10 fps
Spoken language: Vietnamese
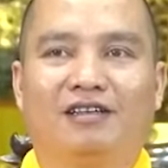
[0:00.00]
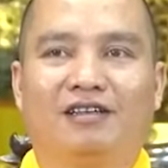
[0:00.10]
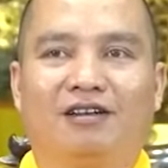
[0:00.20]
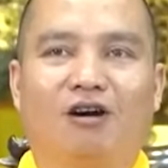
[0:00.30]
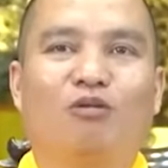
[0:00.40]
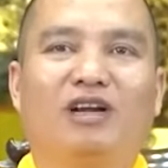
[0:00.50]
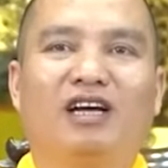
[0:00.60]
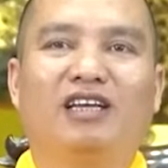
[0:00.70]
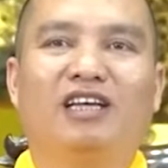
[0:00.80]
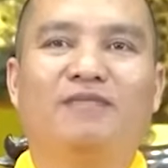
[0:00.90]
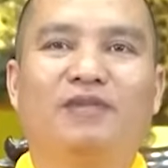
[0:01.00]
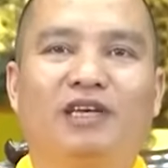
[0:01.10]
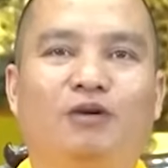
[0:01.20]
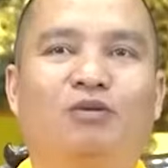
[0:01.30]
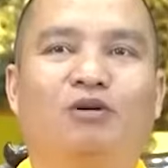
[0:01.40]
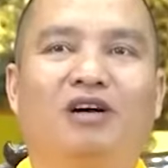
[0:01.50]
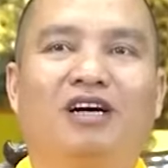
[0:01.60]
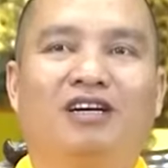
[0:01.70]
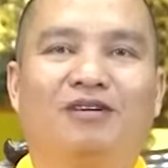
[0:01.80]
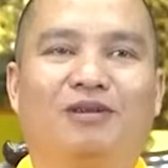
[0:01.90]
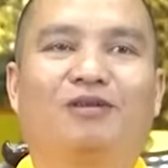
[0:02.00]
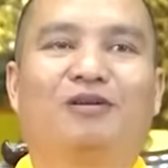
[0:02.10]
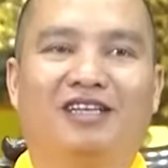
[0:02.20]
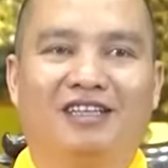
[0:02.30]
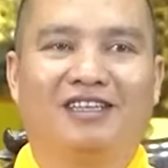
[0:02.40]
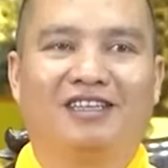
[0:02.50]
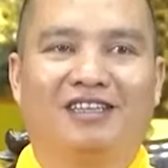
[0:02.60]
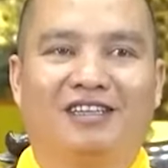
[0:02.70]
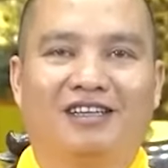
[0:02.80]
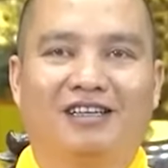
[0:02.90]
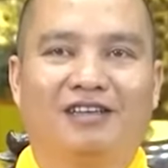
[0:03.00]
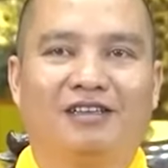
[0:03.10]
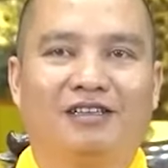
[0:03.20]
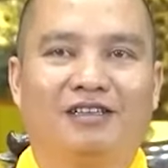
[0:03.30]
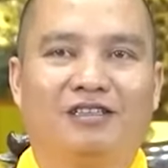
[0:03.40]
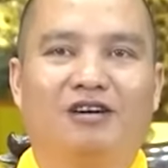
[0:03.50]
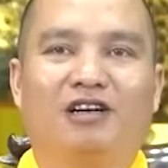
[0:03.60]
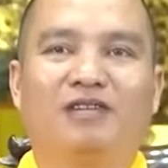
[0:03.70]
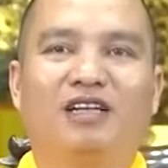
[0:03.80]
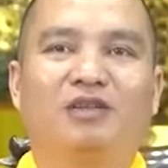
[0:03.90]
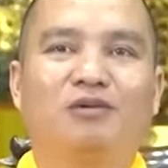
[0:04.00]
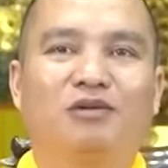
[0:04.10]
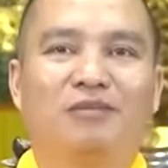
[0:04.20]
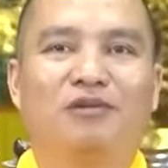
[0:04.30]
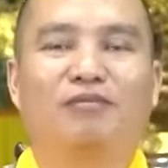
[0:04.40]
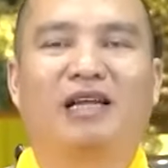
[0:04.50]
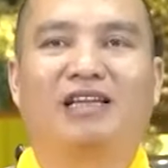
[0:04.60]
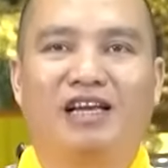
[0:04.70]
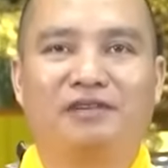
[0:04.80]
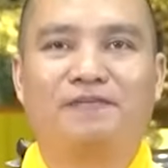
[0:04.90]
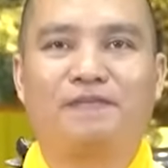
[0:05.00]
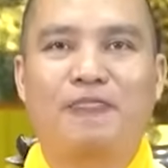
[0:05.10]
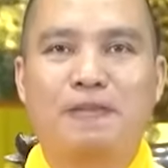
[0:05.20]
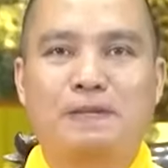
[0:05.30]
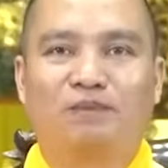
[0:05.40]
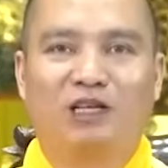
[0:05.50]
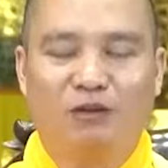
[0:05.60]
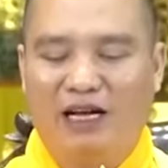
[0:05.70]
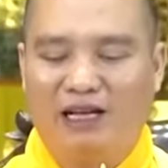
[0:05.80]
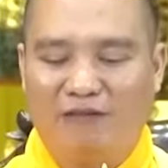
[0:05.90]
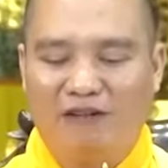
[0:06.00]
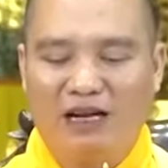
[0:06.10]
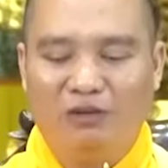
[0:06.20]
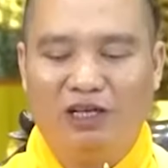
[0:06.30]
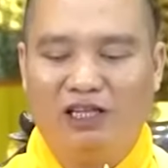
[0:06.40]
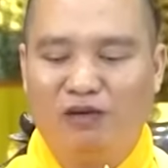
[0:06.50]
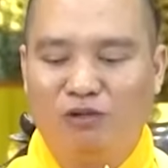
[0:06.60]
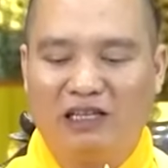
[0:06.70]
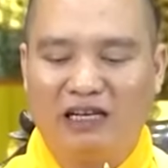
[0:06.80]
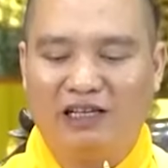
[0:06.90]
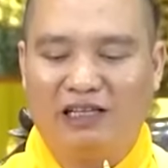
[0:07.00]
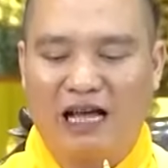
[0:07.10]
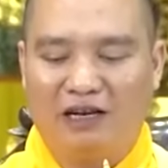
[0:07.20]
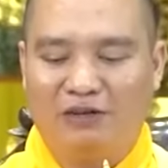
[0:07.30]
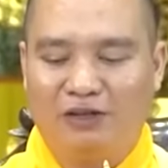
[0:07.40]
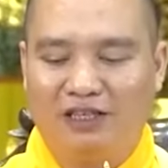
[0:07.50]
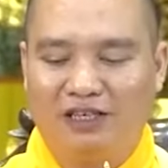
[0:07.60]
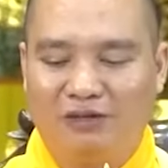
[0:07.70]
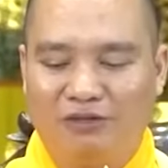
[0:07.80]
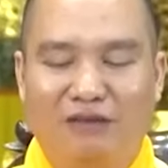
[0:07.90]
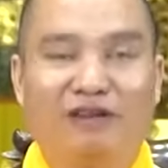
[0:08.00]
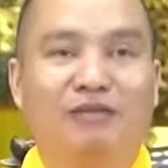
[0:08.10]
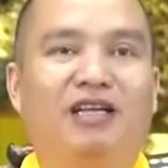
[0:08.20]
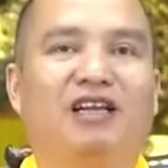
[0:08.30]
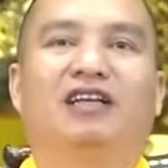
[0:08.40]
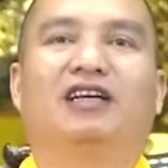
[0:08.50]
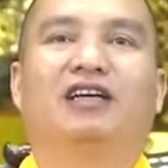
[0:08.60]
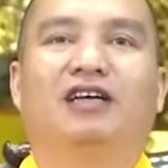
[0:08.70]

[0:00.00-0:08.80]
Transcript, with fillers: Đó cũng là cái điểm yếu của tôi đó, cho cái vấn đề tu tập cho bản thân. Nhưng mà đã phát nguyện theo Bồ Tát Địa Tạng rồi thì chúng ta phải biết rằng